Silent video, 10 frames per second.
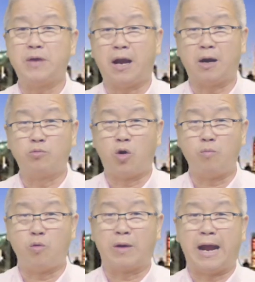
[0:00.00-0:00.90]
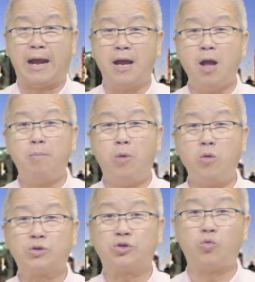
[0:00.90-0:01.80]
nhà rộng khoảng một ngàn
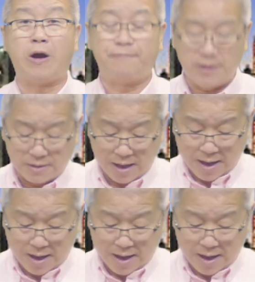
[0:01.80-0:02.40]
mốt square feet.